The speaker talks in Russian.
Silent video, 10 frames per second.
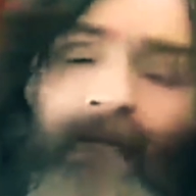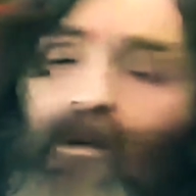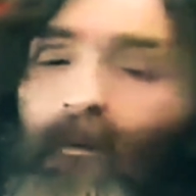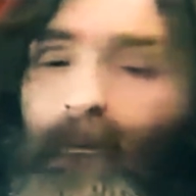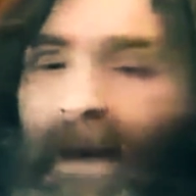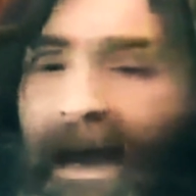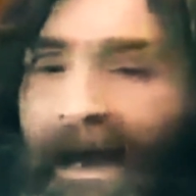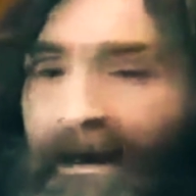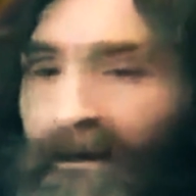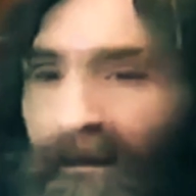У меня
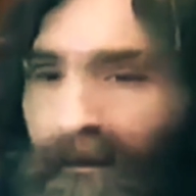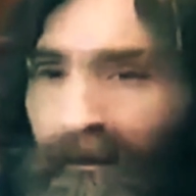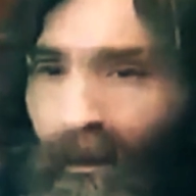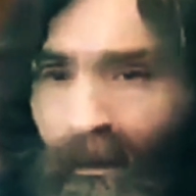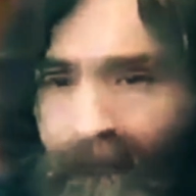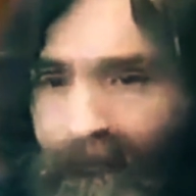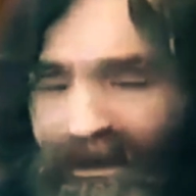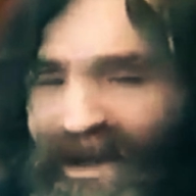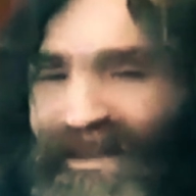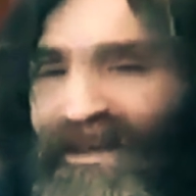не было кровати,
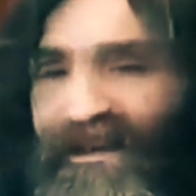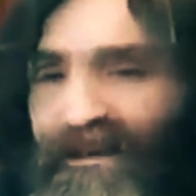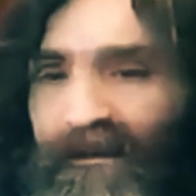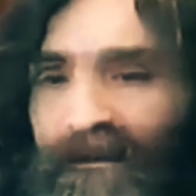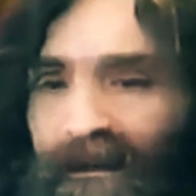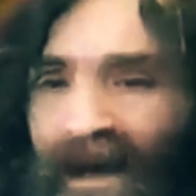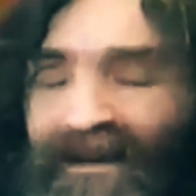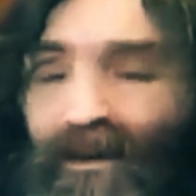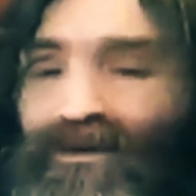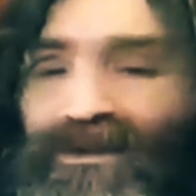дома, у
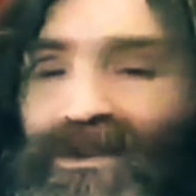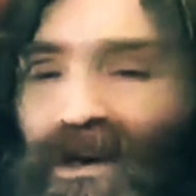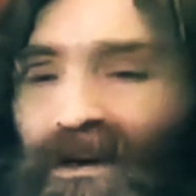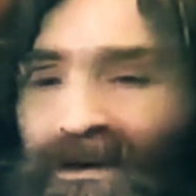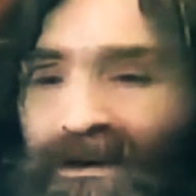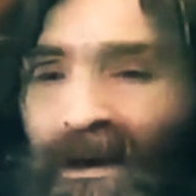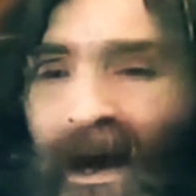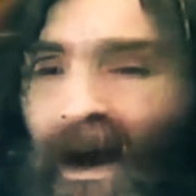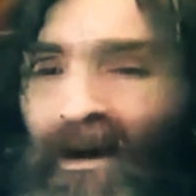меня не было ничего.